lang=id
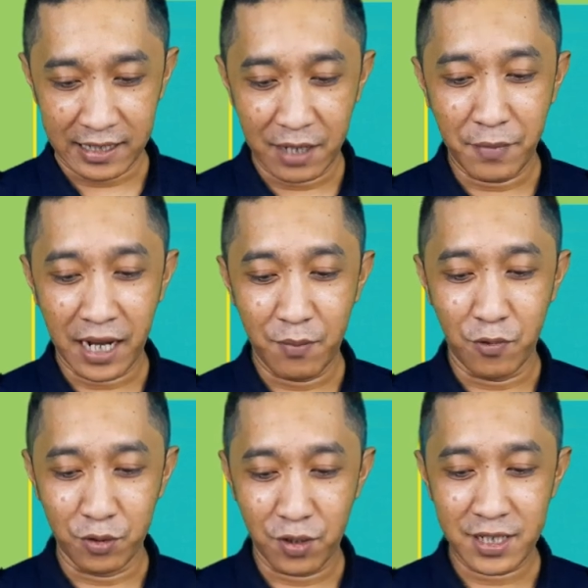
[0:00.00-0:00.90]
lagi, malah
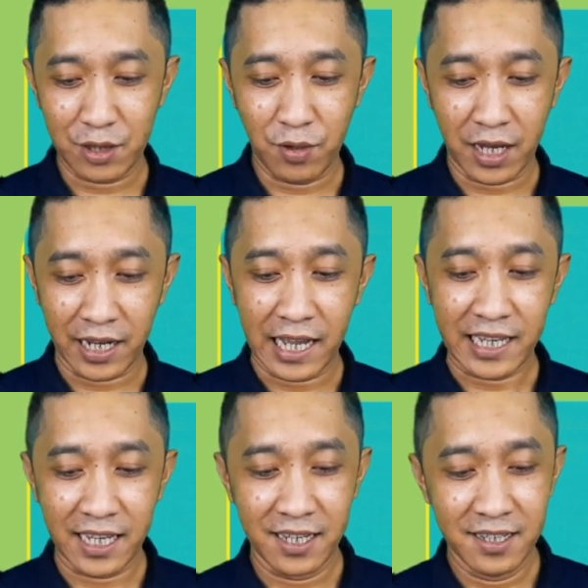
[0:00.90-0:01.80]
mundur satu hari
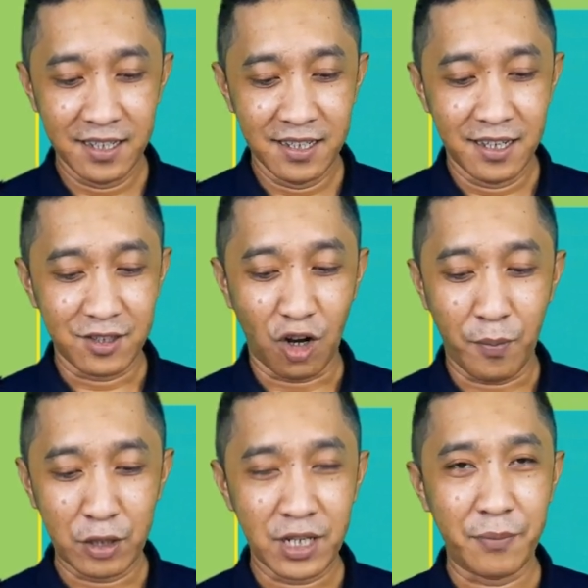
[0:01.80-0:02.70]
lagi. Tolong
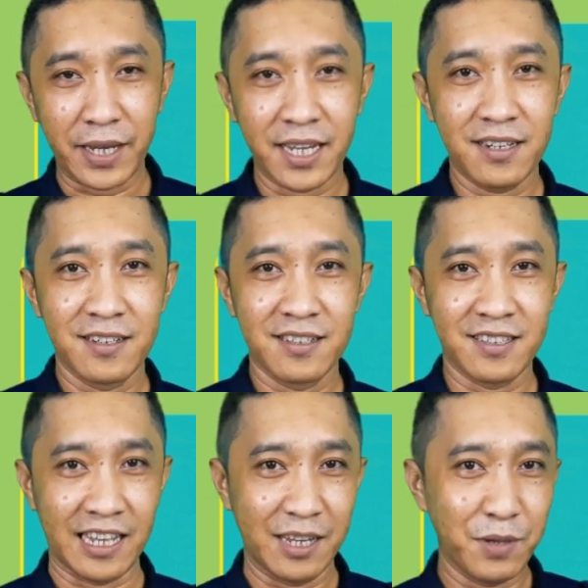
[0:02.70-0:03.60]
bantu yang Min,
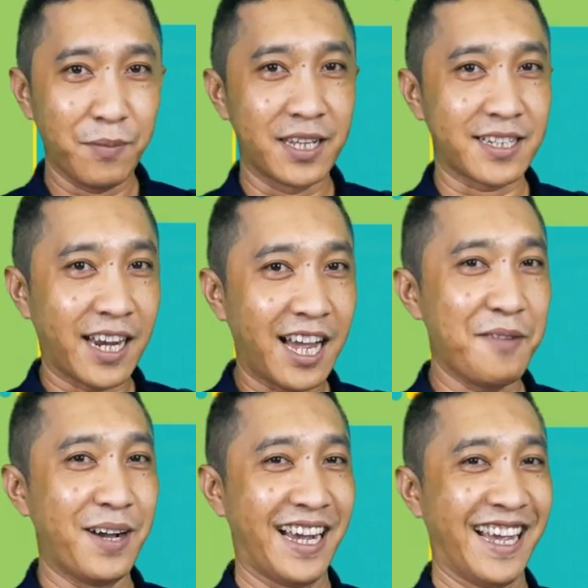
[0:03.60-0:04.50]
tadi Mimin, sekarang
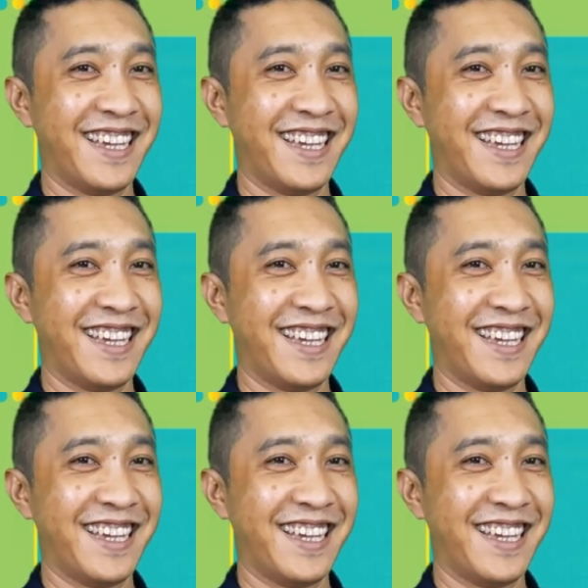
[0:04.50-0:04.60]
abang.